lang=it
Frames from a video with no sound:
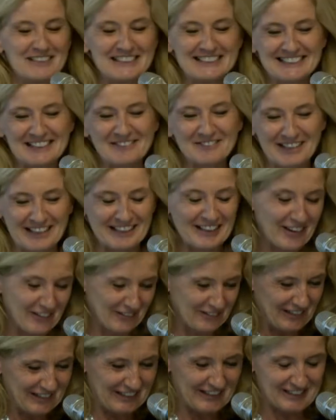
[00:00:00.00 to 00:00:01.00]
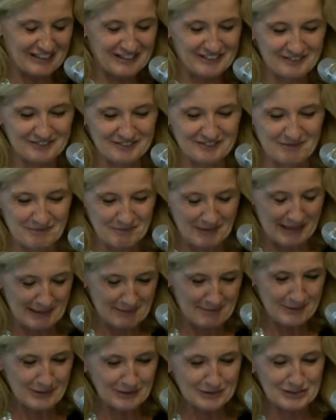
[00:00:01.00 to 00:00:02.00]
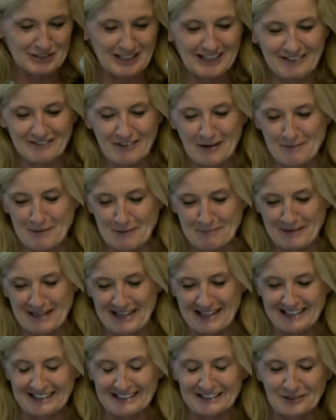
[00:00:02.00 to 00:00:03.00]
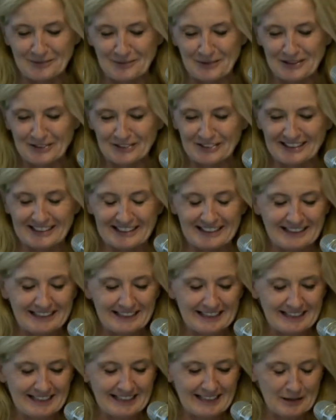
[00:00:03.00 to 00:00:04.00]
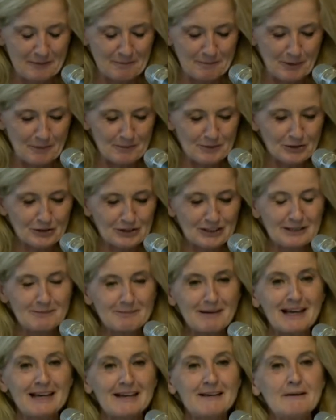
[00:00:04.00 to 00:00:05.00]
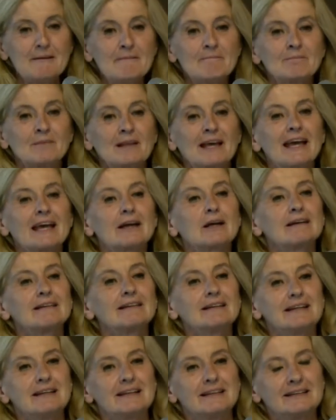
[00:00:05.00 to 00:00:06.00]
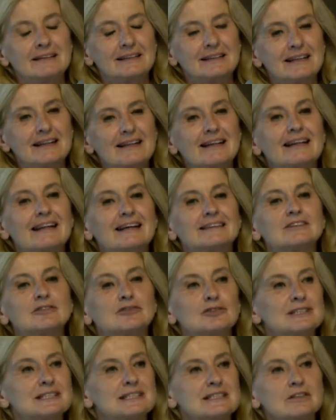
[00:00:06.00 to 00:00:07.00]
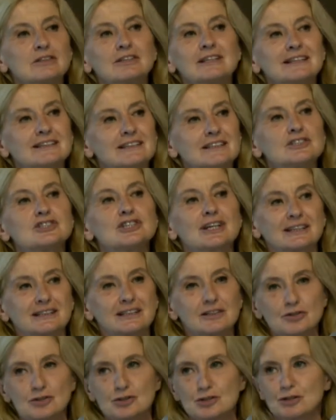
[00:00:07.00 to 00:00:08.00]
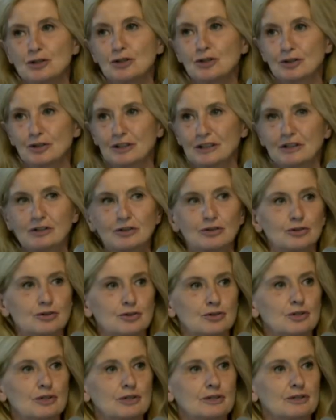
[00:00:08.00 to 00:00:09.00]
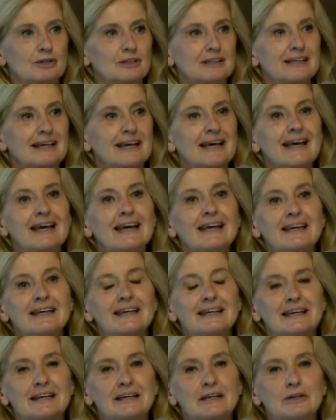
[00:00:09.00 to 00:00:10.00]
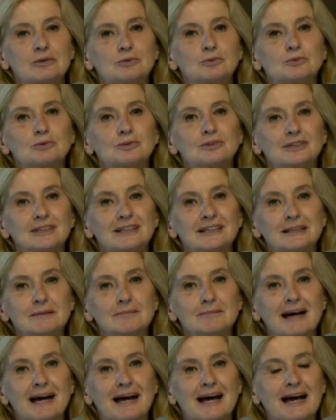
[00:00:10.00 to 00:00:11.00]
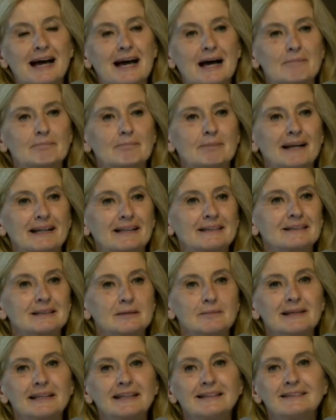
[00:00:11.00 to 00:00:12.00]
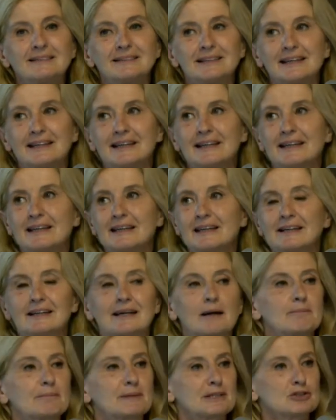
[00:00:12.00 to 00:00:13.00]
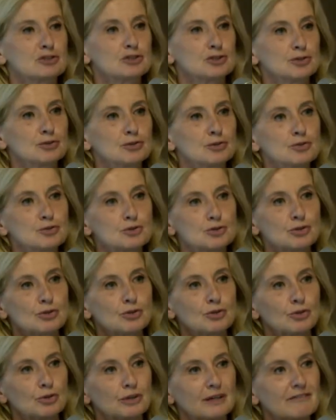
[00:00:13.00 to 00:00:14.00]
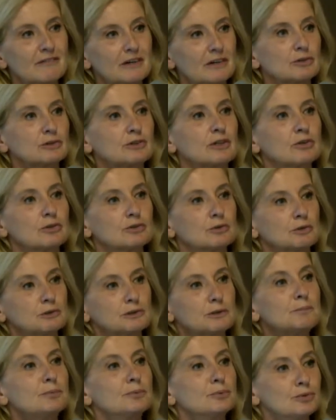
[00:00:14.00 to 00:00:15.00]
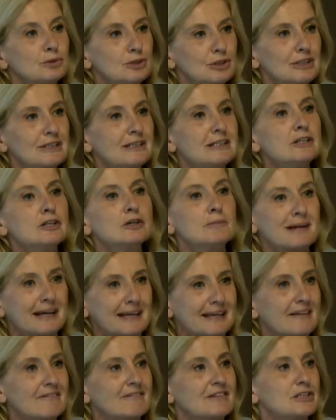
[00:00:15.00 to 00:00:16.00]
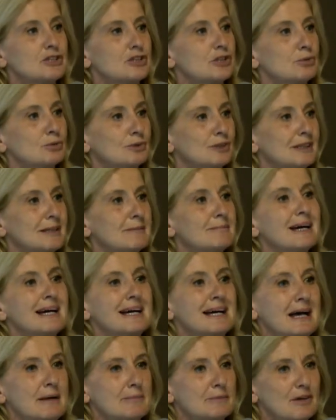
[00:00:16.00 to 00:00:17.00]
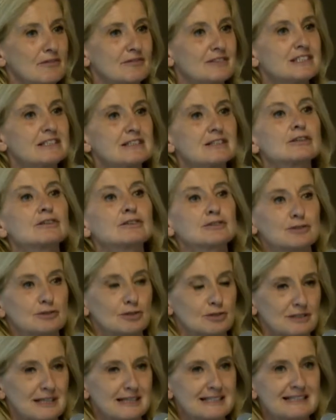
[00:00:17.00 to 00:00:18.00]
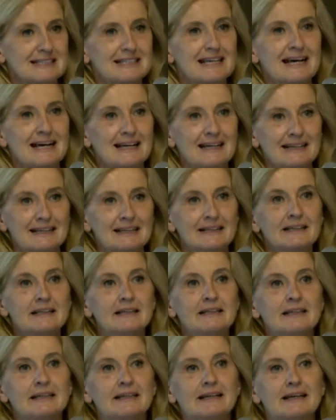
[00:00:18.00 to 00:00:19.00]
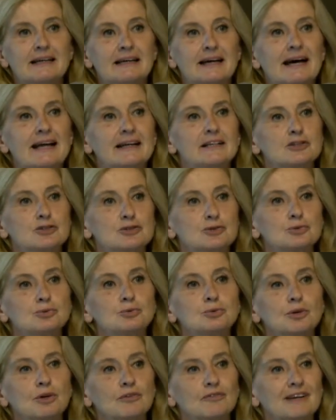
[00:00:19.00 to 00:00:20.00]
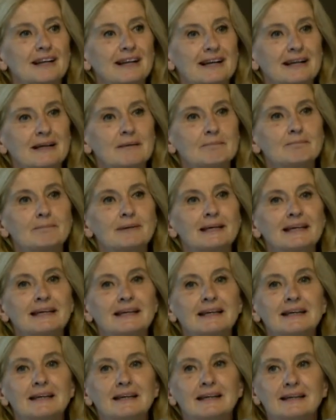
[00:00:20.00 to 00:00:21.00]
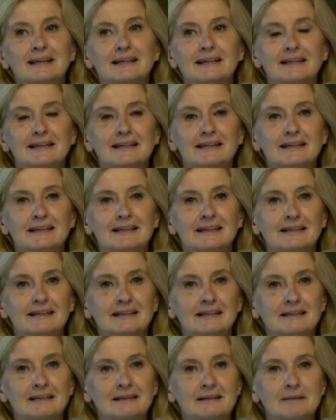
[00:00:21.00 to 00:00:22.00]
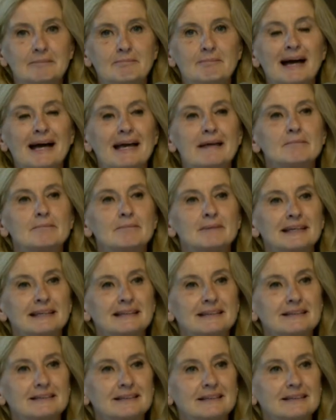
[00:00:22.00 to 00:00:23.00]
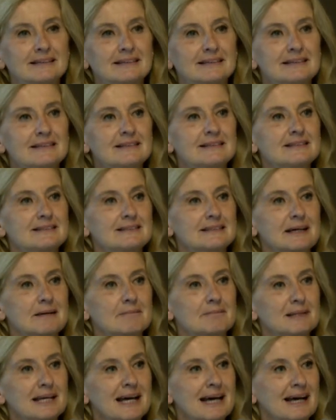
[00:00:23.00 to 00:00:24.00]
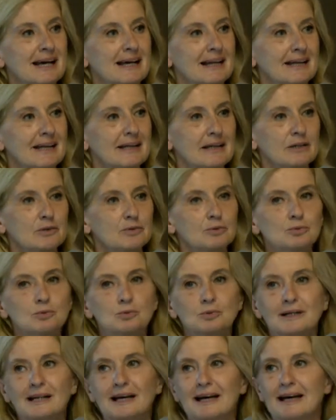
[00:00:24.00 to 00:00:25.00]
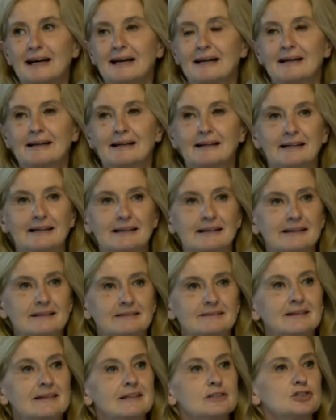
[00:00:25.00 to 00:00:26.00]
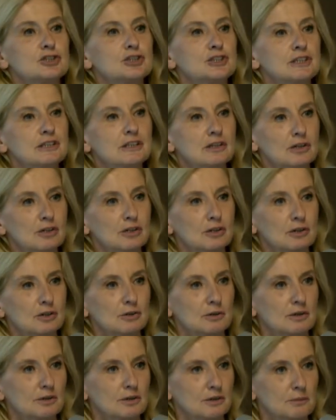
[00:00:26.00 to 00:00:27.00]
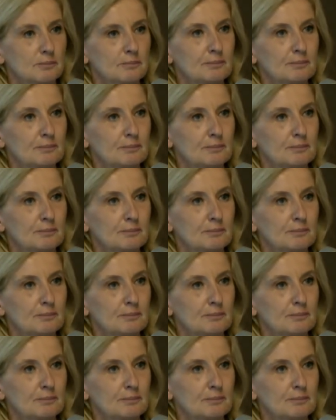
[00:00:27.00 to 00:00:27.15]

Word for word: mi sembra no, perché, perché, poi così arriviamo a parlare di quello che era un po' il mio tema. È, eh, la definizione di giardino storico, eh, che è un tema apparentemente capriccioso che, o, o, o di puntiglio, ma che invece è un tema, a mio avviso, sostanziale. Eh, a nessuno verrebbe eh, mai in mente di scambiare un eh, triciclo oh,